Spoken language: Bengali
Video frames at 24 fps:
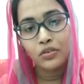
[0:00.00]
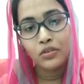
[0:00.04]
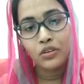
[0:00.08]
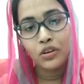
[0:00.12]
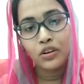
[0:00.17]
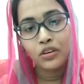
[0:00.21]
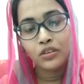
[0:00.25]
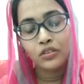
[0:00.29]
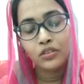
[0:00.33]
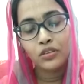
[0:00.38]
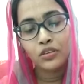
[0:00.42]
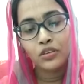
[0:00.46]

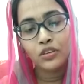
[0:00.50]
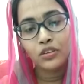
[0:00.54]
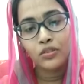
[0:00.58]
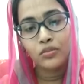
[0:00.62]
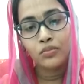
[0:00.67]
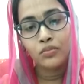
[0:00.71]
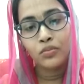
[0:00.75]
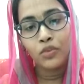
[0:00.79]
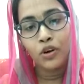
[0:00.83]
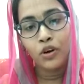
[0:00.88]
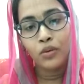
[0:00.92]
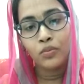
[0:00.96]
গৌরাঙ্গ
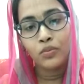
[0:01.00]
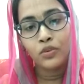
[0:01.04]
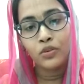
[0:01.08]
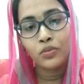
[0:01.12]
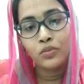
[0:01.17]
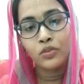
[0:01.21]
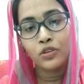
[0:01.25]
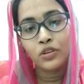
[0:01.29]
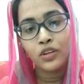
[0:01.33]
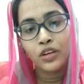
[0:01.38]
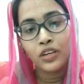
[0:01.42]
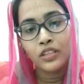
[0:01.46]

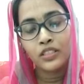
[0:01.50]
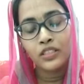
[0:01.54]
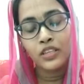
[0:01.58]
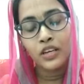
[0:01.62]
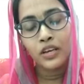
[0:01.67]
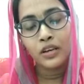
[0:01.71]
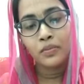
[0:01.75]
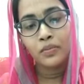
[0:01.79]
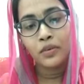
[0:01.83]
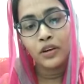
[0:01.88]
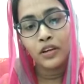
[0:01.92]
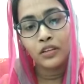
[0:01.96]
মহাপ্রভুর কাছে এই
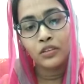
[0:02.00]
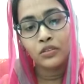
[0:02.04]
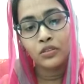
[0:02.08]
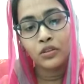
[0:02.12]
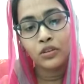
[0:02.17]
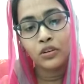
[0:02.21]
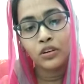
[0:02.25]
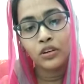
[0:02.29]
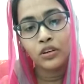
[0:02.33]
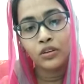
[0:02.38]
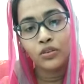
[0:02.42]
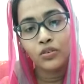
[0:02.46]

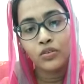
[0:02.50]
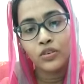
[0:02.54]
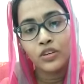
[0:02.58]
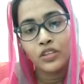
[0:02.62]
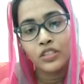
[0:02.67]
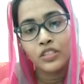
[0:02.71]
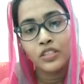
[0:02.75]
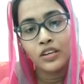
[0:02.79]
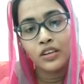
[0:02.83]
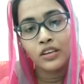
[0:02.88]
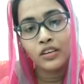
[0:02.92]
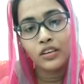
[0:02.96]
প্রার্থনা করি
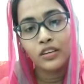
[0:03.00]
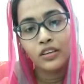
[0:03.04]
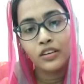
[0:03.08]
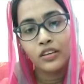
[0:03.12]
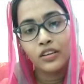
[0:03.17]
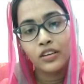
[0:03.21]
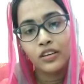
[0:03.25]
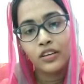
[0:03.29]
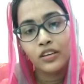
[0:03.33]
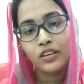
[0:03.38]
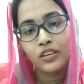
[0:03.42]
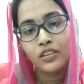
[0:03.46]
যে
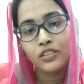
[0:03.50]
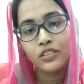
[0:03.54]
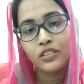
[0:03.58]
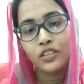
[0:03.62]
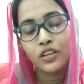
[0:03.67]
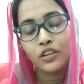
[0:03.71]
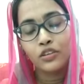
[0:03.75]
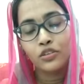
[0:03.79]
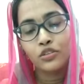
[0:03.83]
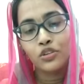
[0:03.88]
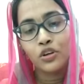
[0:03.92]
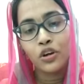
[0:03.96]
যেন
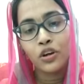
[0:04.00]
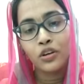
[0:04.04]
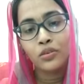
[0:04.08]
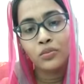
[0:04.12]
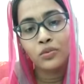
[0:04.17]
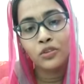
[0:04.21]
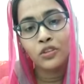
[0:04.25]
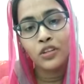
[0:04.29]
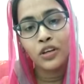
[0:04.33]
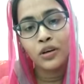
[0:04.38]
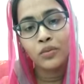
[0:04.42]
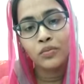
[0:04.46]

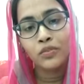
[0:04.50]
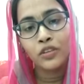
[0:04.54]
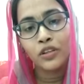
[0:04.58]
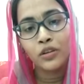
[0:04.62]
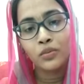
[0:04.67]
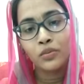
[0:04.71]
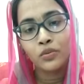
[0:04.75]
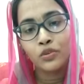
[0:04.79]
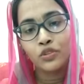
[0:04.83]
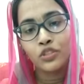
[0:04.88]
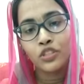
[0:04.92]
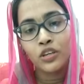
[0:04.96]
সর্বদা আপনার
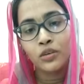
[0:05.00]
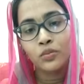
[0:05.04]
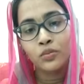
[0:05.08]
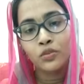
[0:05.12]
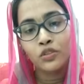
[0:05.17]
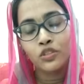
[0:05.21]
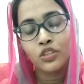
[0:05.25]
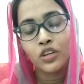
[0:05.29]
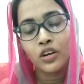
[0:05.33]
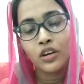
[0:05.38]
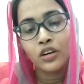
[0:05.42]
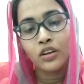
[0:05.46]
প্রচার
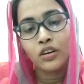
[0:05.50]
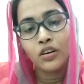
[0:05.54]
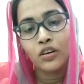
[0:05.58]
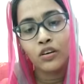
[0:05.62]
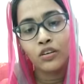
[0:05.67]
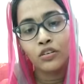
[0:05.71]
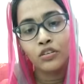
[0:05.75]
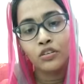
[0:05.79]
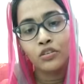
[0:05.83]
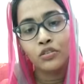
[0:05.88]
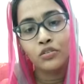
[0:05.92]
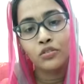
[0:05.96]
প্রসারে
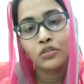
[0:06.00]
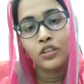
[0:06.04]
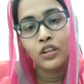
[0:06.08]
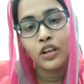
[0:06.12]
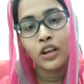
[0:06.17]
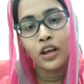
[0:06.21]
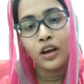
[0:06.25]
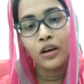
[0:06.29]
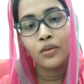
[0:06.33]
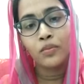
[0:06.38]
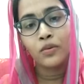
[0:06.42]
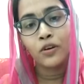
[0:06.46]
অগ্রগতি
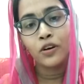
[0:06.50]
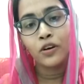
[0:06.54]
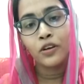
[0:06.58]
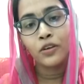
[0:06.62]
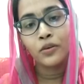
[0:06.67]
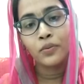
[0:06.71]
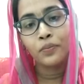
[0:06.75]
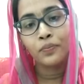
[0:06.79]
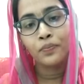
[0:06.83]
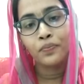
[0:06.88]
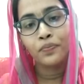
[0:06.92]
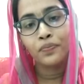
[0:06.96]
লাভ হয়
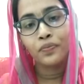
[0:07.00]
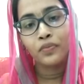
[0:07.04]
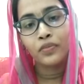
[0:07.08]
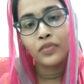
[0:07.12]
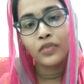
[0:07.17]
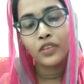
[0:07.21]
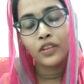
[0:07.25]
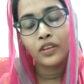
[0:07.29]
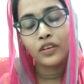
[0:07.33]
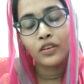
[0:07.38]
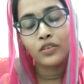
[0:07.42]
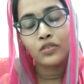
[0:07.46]

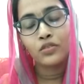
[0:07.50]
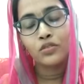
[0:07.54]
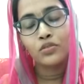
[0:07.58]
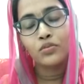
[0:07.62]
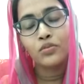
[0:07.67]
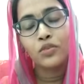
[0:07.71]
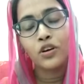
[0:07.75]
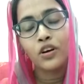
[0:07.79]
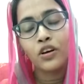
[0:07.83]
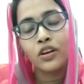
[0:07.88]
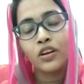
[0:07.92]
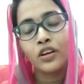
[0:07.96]
গুরু
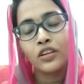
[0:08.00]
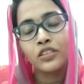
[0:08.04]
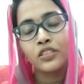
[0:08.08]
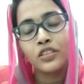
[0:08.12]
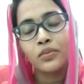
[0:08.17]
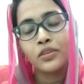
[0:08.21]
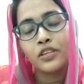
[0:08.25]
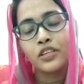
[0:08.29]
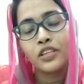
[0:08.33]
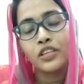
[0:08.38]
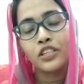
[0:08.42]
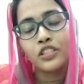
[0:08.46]
মহারাজ আমি
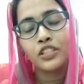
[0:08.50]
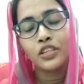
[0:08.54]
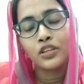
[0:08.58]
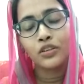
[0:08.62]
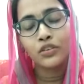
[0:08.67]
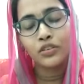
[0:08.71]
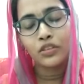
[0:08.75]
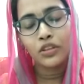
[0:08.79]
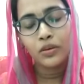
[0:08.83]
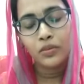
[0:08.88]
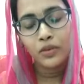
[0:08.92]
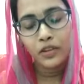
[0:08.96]

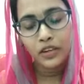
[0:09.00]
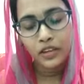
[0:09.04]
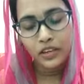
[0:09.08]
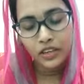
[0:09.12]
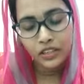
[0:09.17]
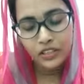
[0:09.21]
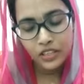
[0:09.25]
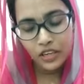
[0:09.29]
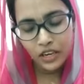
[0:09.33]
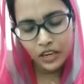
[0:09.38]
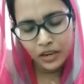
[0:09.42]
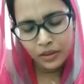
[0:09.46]
নৃসিংহদেবের
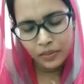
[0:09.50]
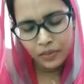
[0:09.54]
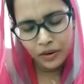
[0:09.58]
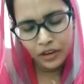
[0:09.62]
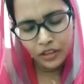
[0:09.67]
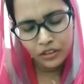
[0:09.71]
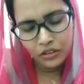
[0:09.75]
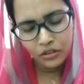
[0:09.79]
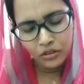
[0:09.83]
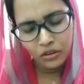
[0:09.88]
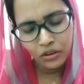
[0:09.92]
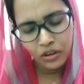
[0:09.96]
কাছে এই
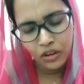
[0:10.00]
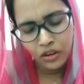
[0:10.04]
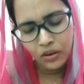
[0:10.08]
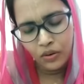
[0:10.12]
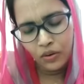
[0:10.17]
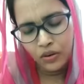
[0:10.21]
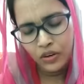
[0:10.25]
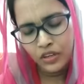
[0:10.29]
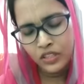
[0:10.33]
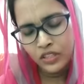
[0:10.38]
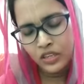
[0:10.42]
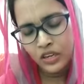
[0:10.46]
প্রার্থনা
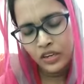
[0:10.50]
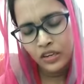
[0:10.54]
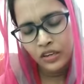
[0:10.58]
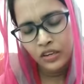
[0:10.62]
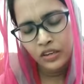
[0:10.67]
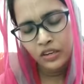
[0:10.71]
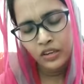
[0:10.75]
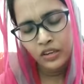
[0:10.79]
করি যে